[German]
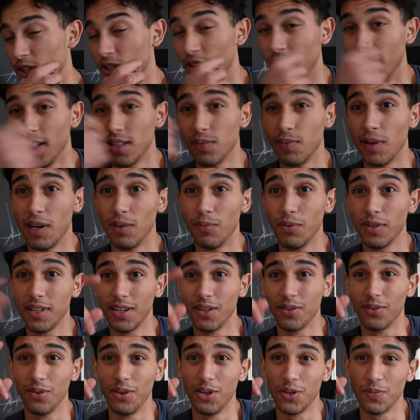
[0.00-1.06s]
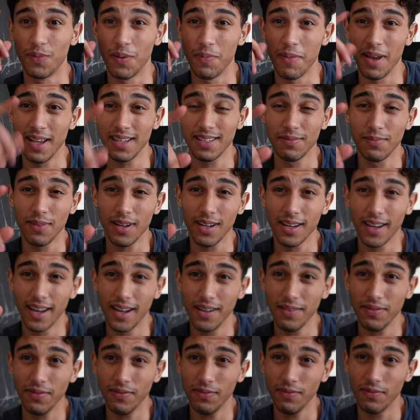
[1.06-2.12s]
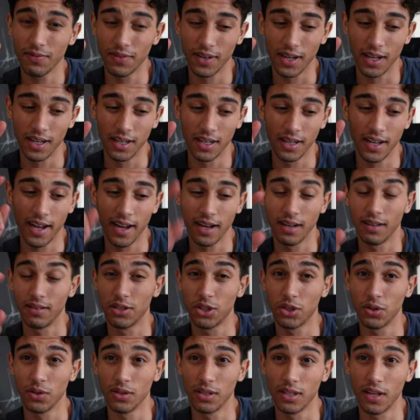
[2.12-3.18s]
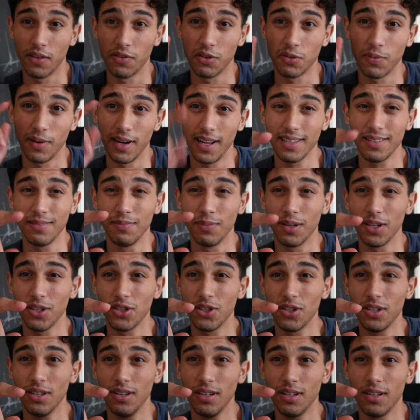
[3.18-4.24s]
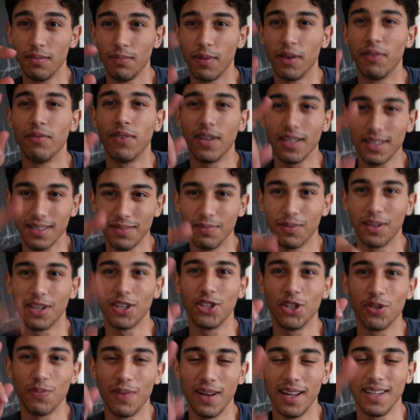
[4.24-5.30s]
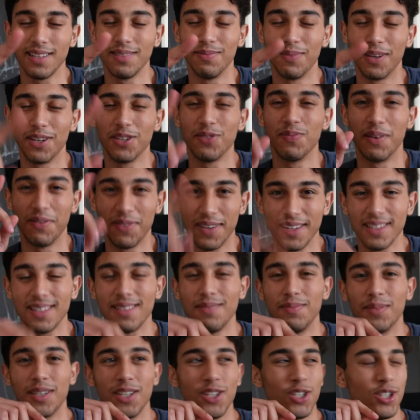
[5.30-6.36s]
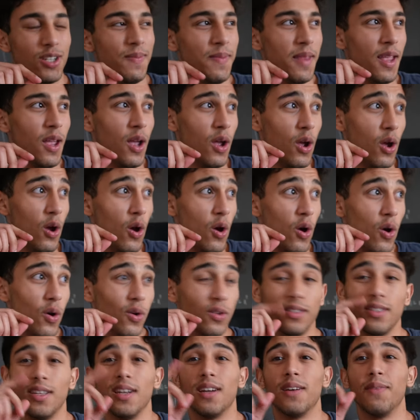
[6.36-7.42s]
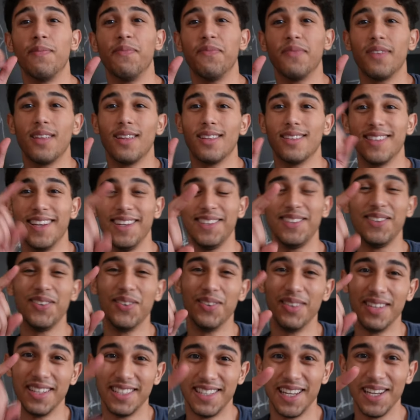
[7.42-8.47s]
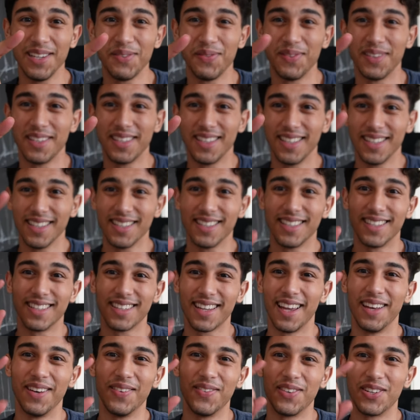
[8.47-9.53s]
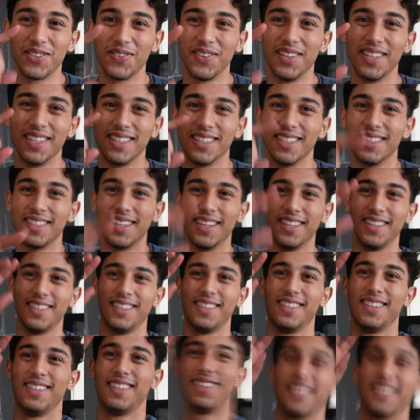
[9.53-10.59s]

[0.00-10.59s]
ich gehe jetzt meiner Mutter natürlich beim Essen machen helfen, weil in einer Stunde darf ich mein Essen brechen. Mein Fasten brechen, nicht mein Essen brechen, mein Fasten brechen. Und ja, Zeit, die du in dich selbst investierst, ist keine verschwendete Zeit.